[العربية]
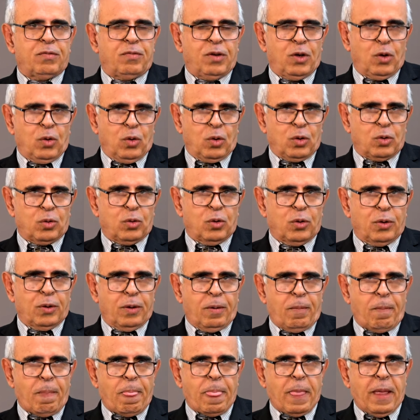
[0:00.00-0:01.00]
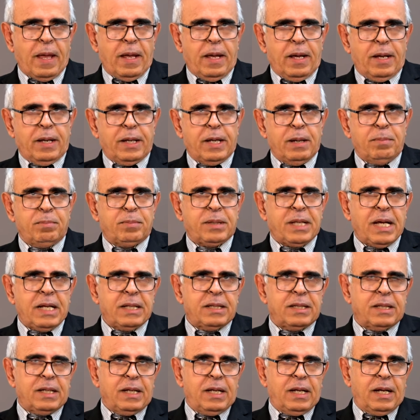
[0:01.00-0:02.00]
في الأردن
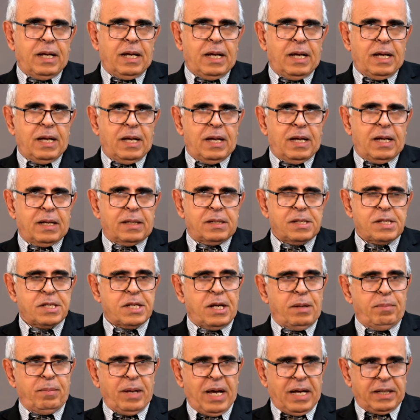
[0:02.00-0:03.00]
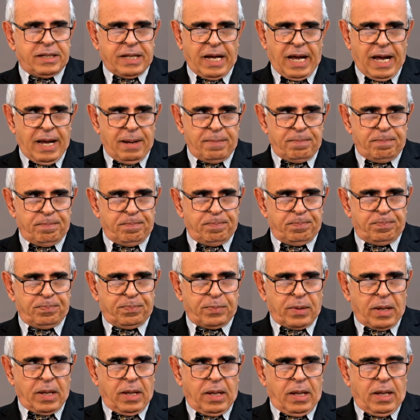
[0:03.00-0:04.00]
يمتد إلى 900 عام
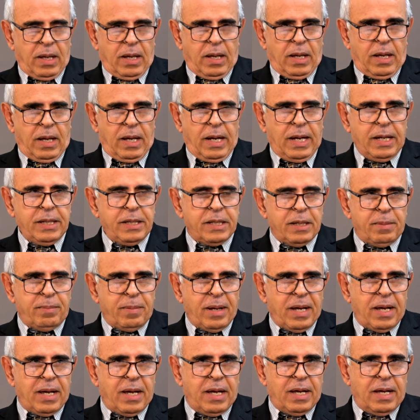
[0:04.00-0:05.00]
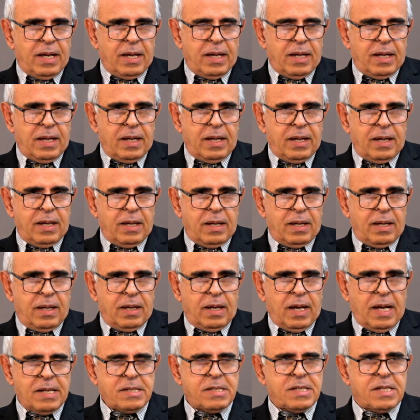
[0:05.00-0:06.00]
عندما
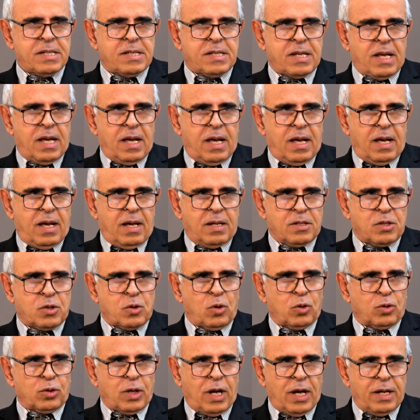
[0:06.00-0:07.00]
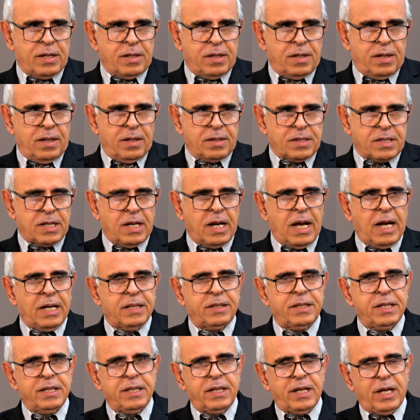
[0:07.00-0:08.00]
أسس السلطان صلاح
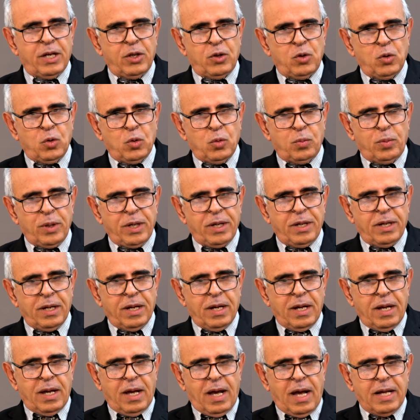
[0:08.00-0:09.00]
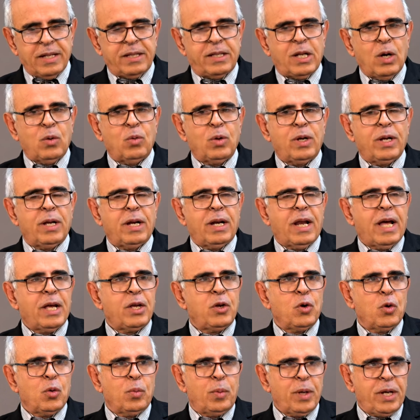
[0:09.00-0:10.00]
الدين الأيوبي الدولة
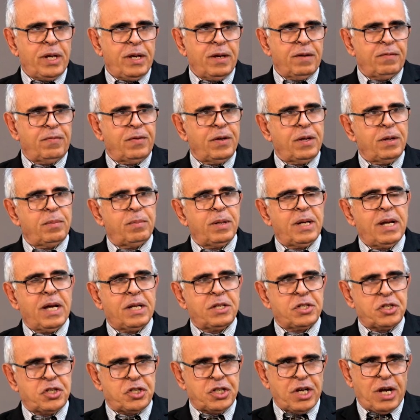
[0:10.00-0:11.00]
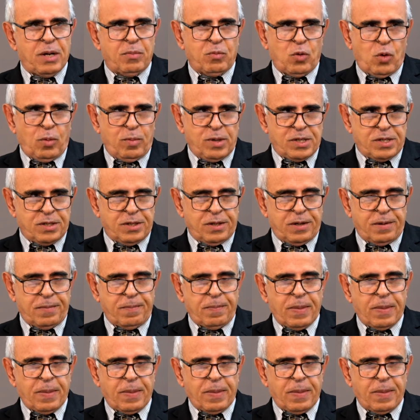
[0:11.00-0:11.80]
الأيوبية في بلاد الشام ومصر